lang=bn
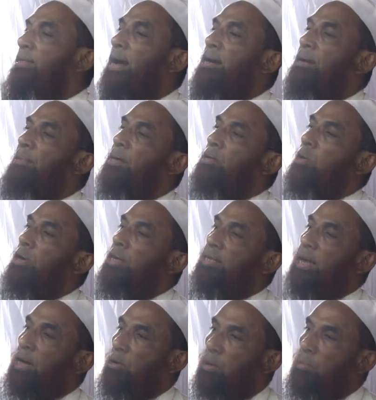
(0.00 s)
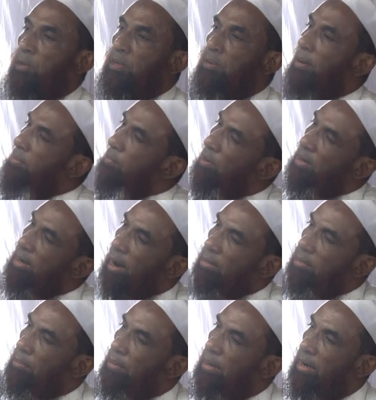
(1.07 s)
তাই আমার কলের দ্বারা ওর মধ্যে ভাত পড়লে
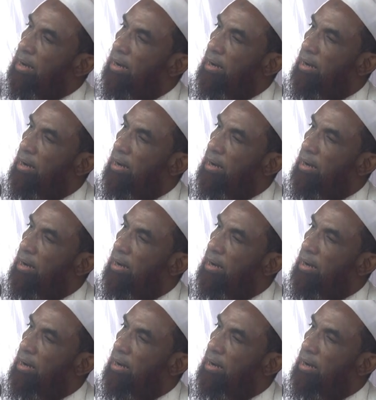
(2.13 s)
খাওয়া যাবে